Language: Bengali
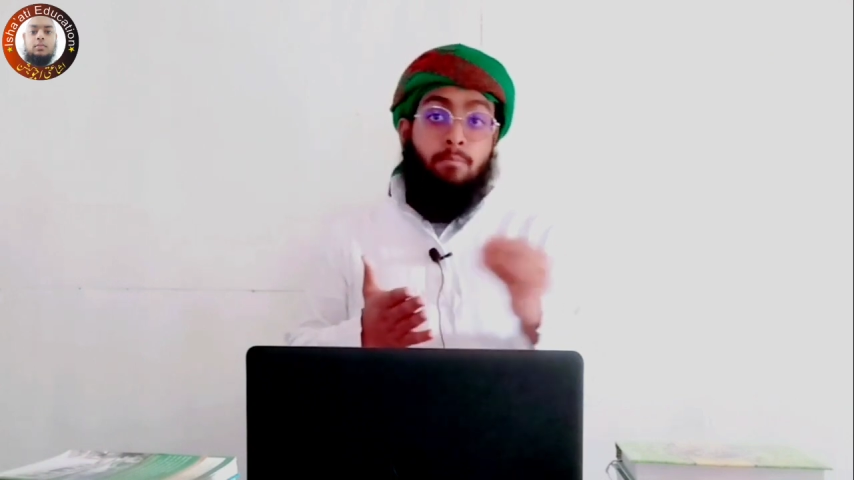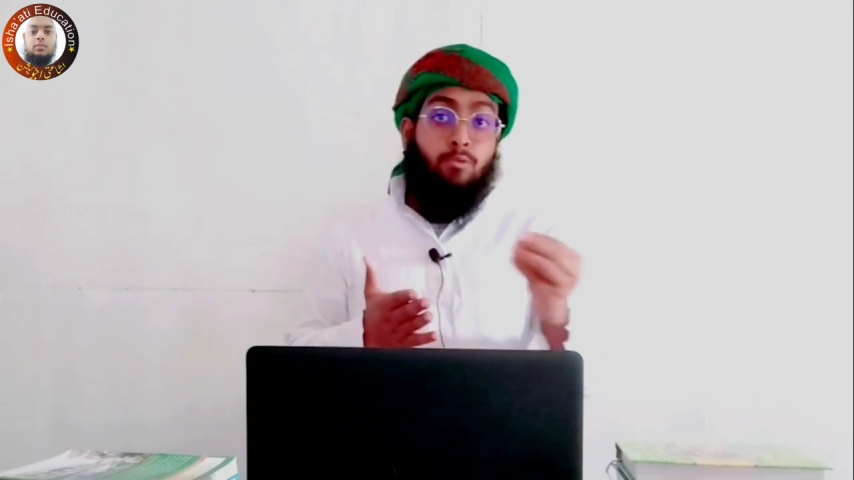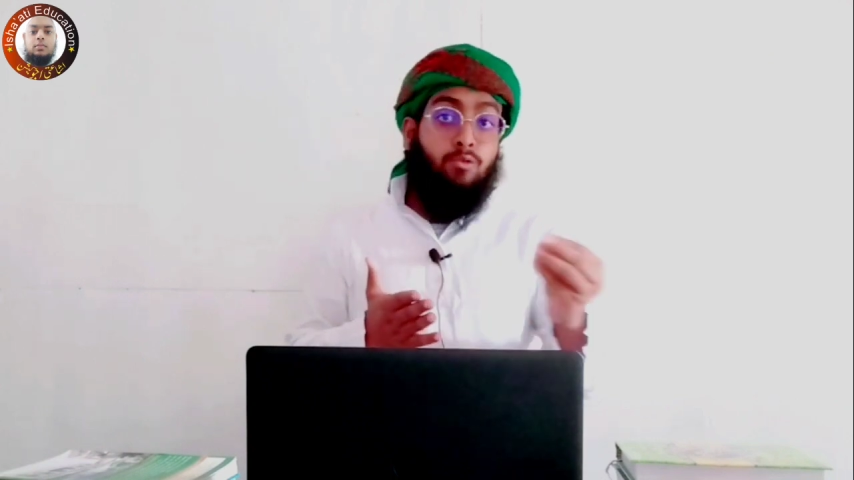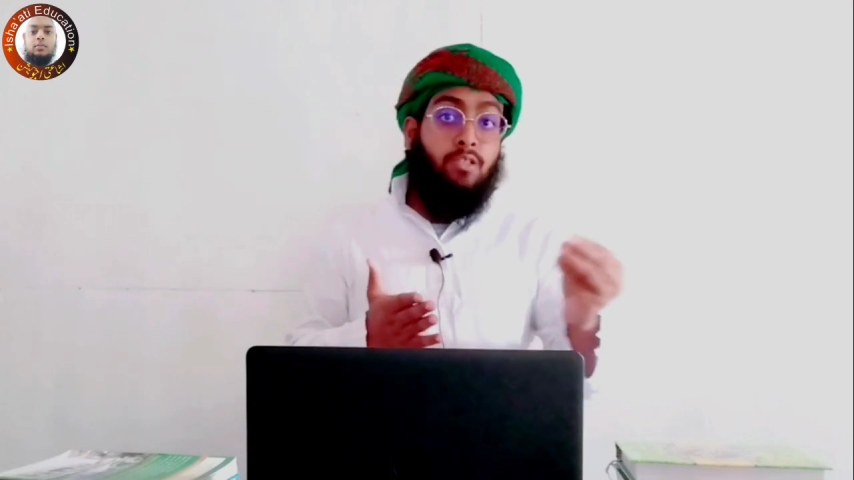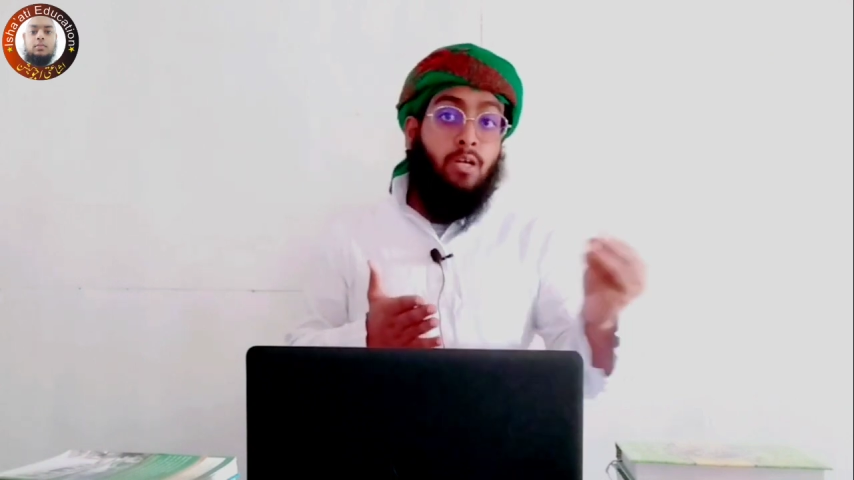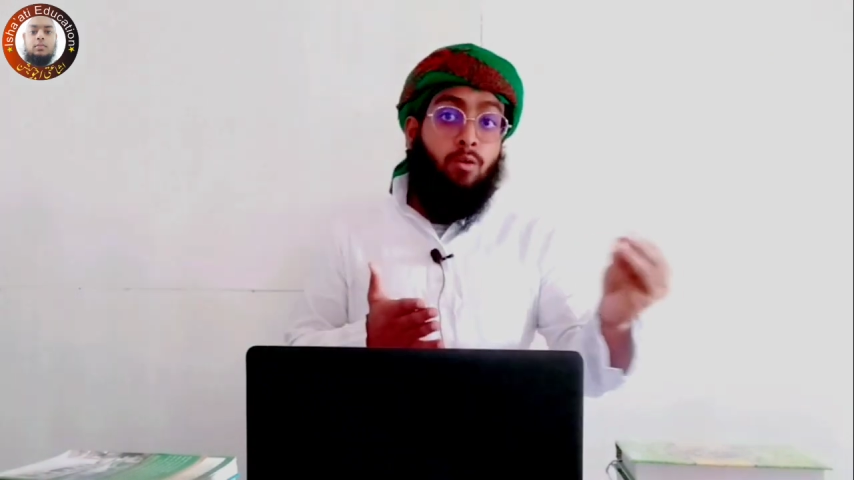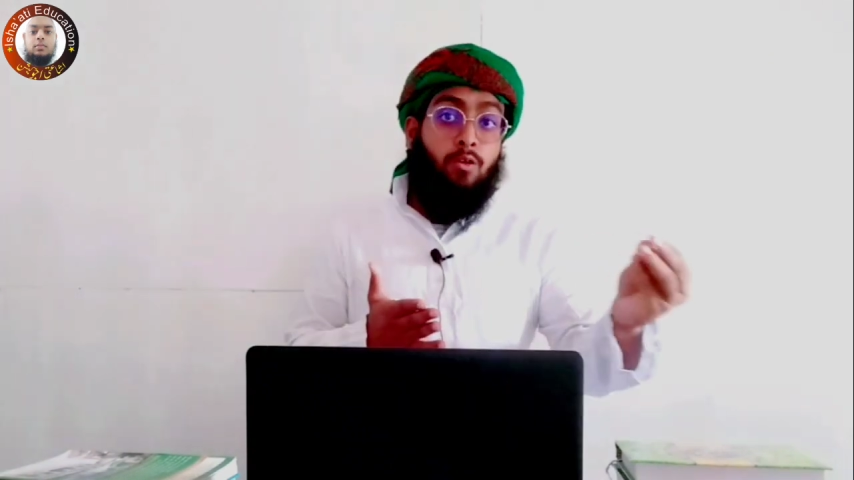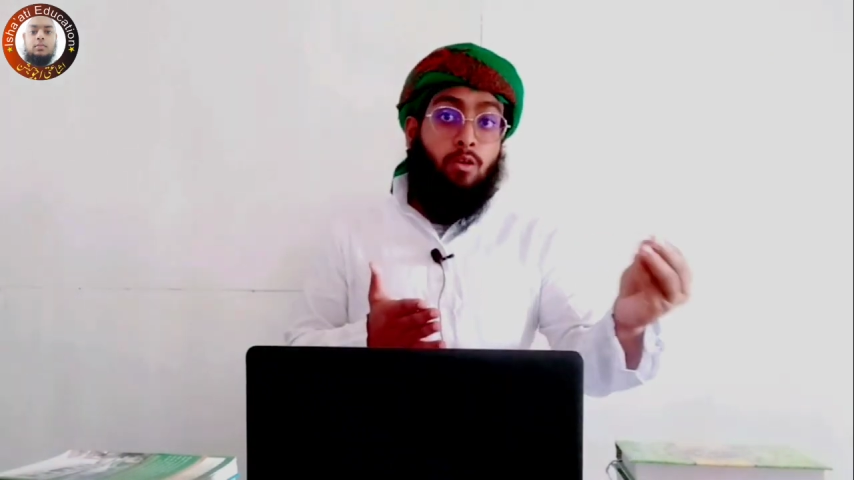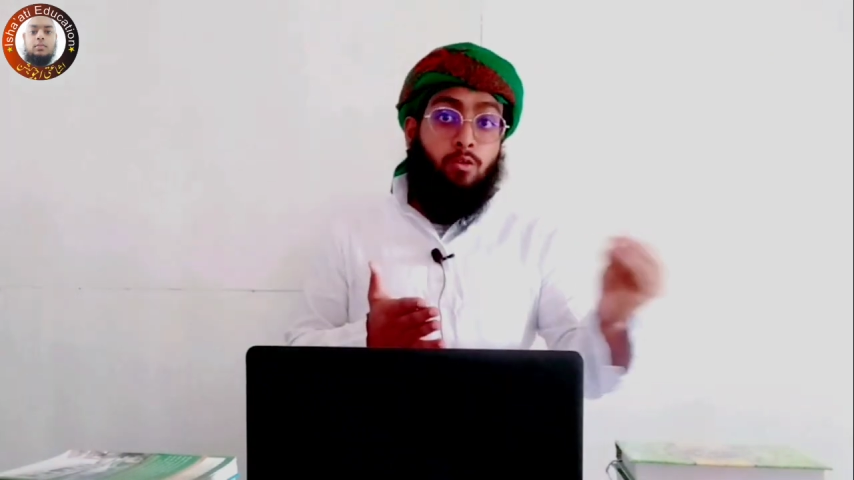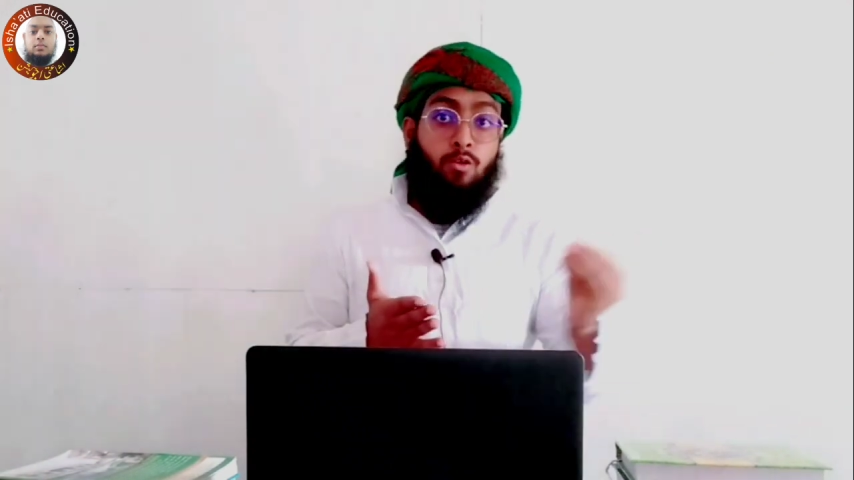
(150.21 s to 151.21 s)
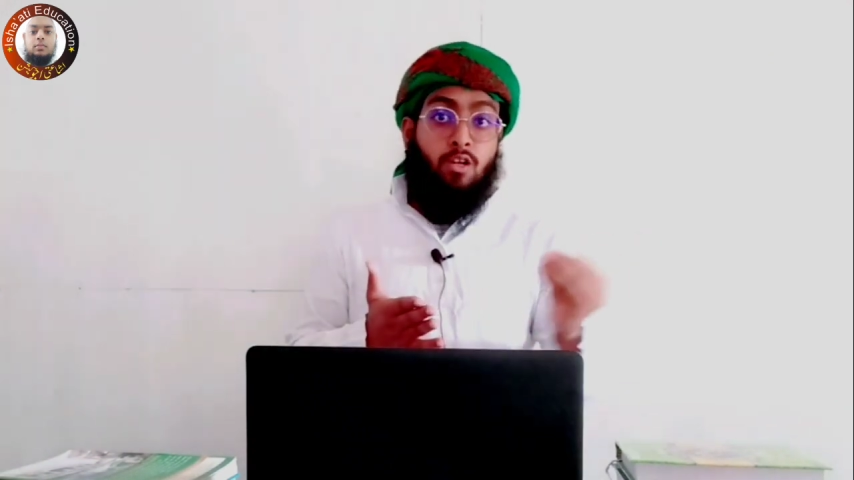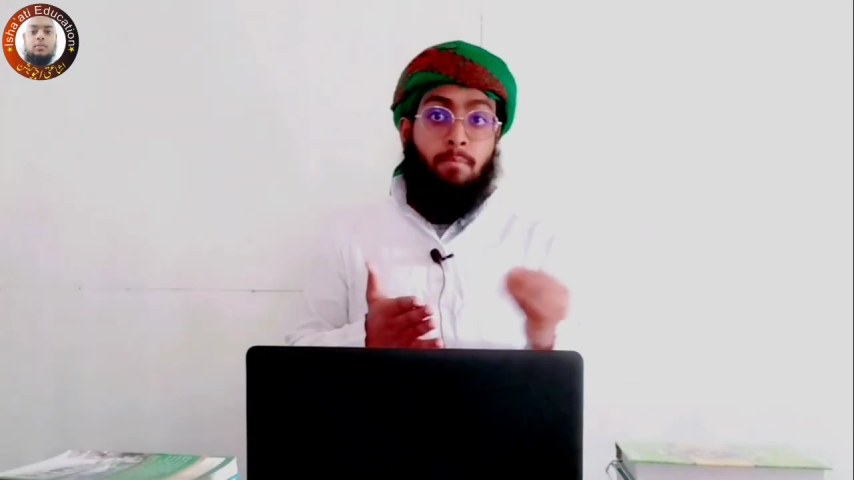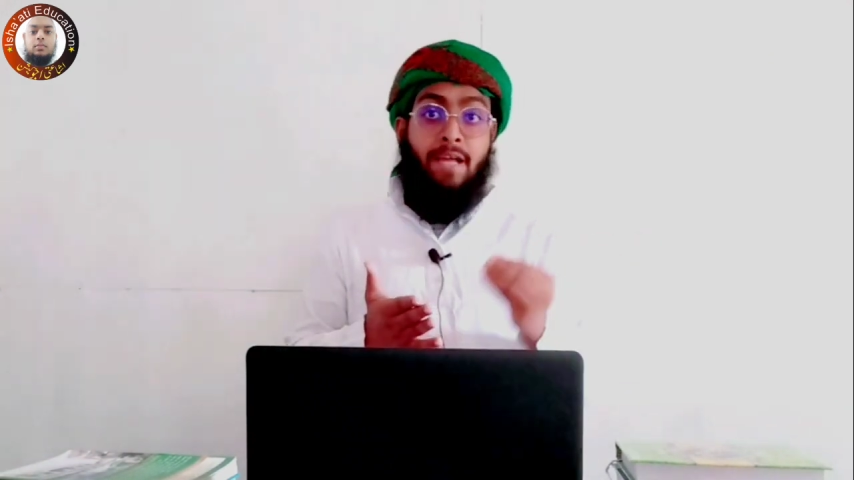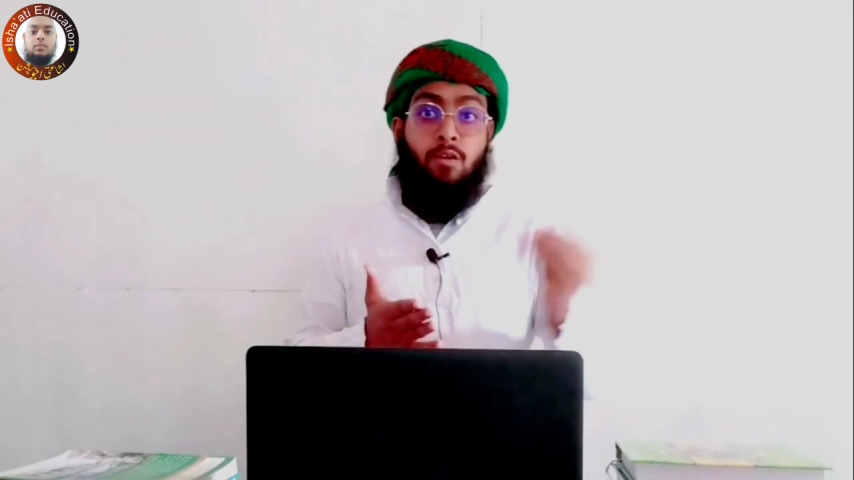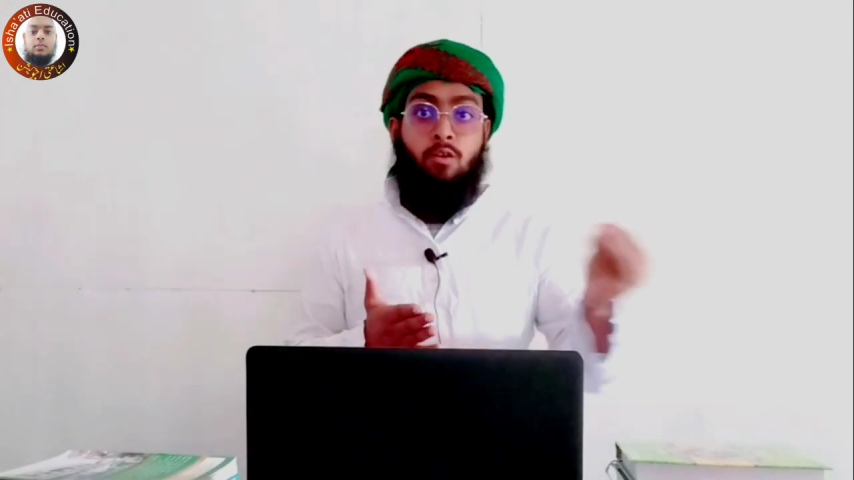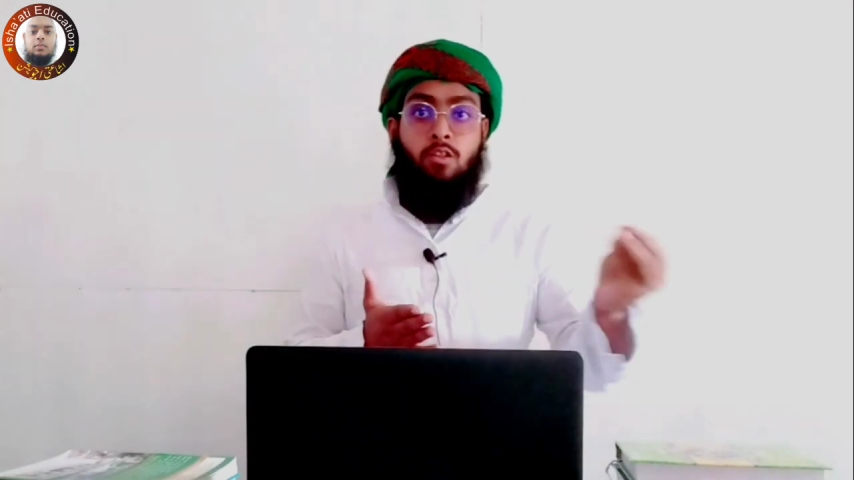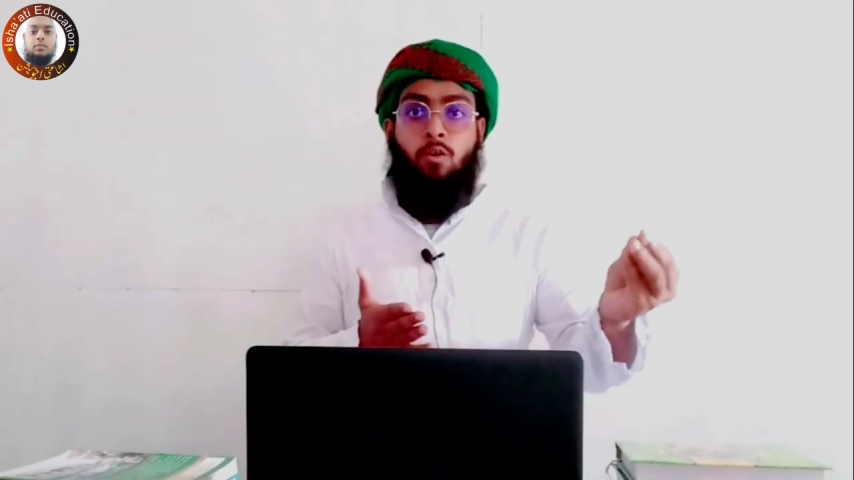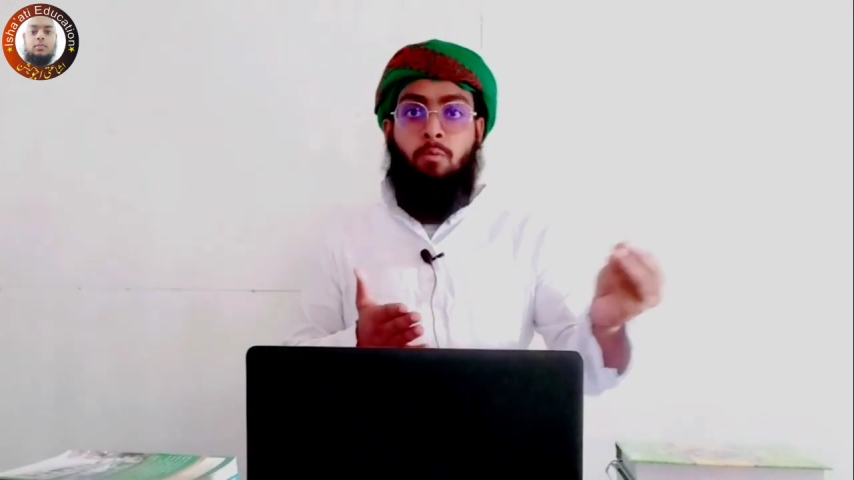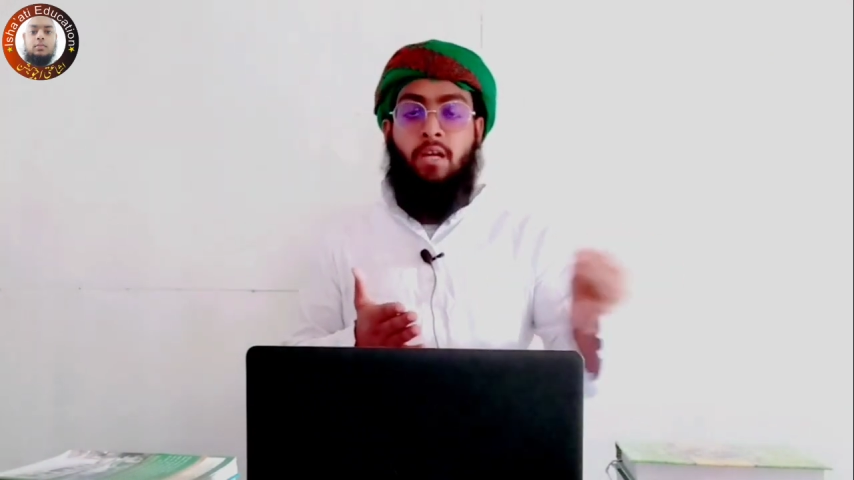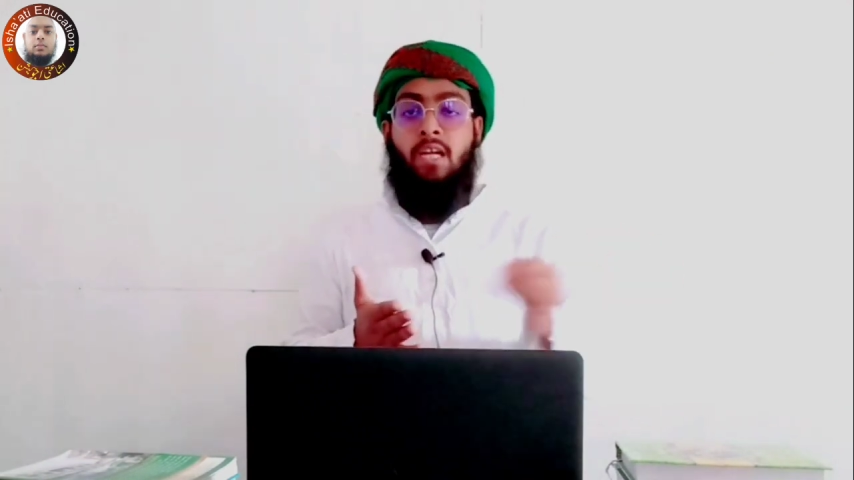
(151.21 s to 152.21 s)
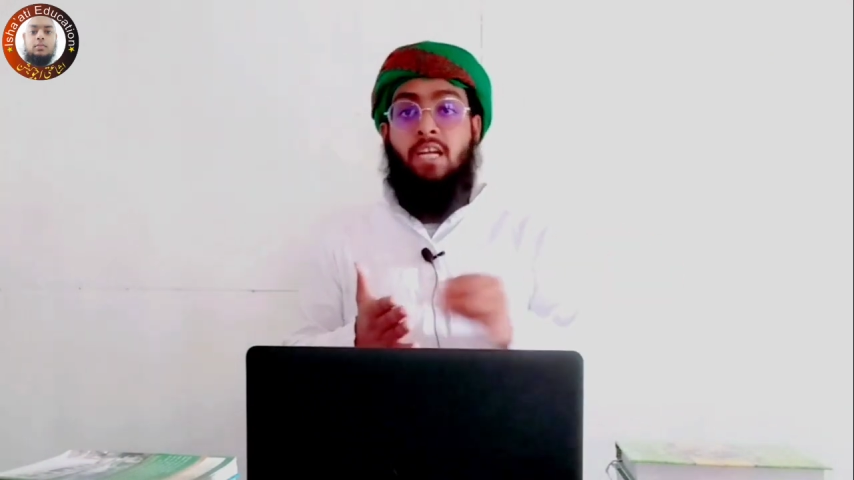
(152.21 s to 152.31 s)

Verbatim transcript: মুখ দিয়ে ওই রক্তটা বাইর করতে হবে